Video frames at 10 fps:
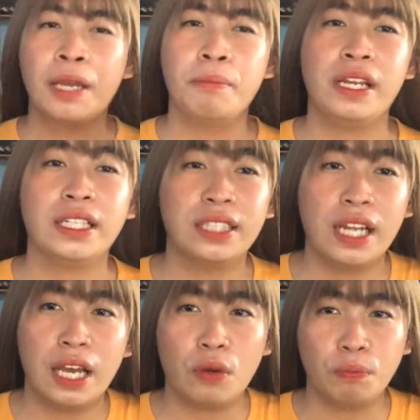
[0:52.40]
Mahilig
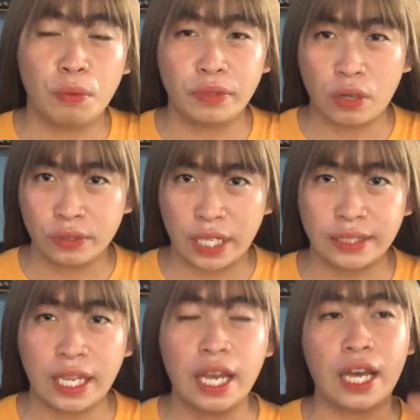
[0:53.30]
sila kung pumunta kung
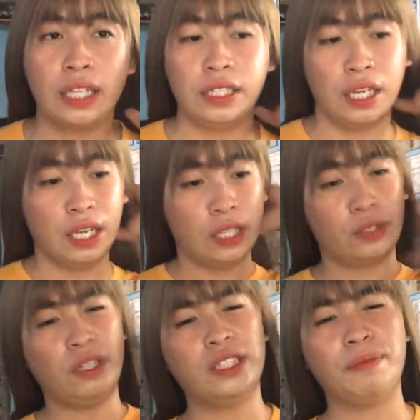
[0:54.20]
saan saan.
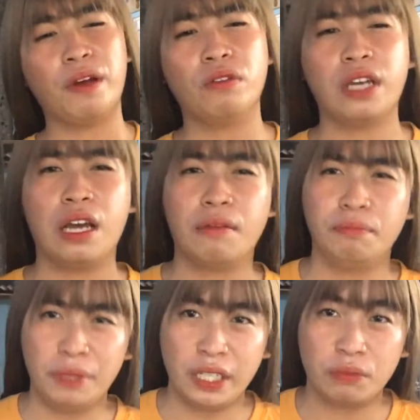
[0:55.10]
So, naisipan ko na
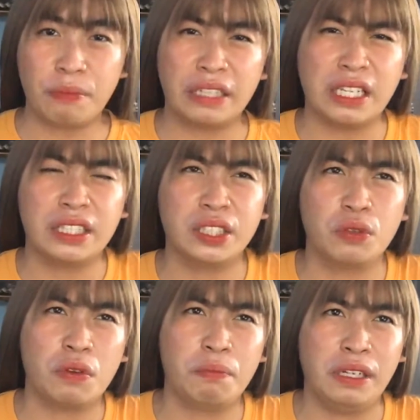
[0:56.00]
bag na lang
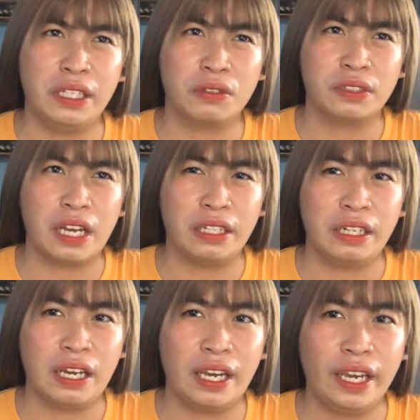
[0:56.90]
siguro ang bilhin ko sa
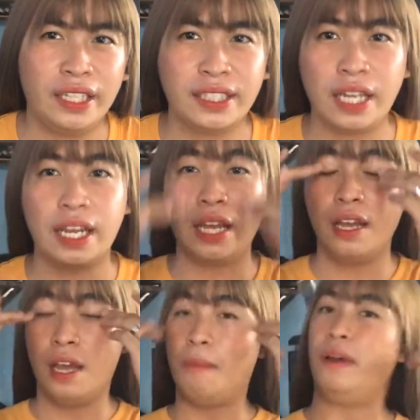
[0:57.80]
kanila. And sana
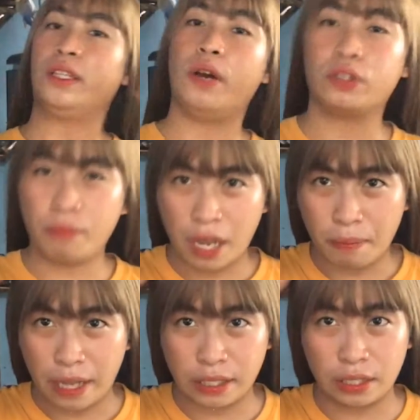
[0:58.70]
matawa itong mga
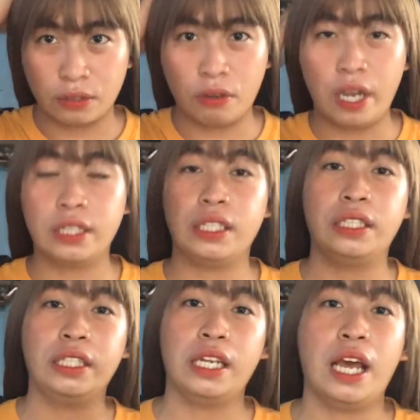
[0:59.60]
batang to at
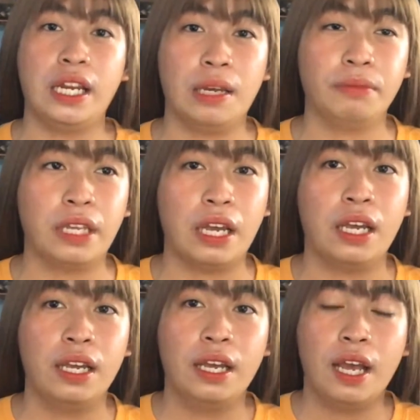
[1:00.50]
hindi nila alam
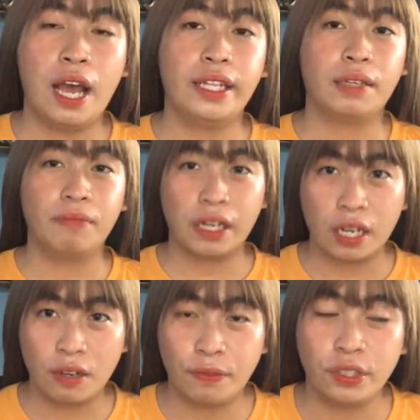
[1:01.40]
na uh, nag-vlog
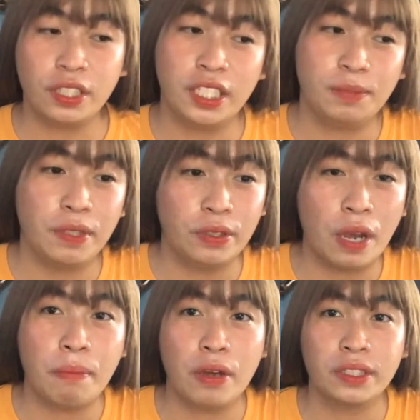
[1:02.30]
ako for today's
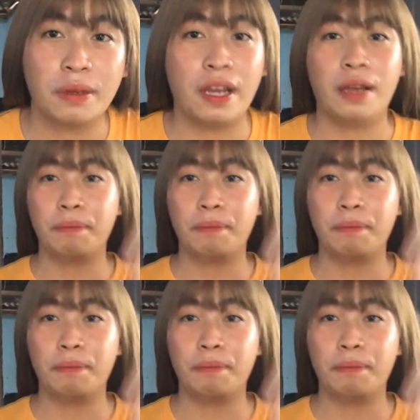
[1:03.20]
video about sa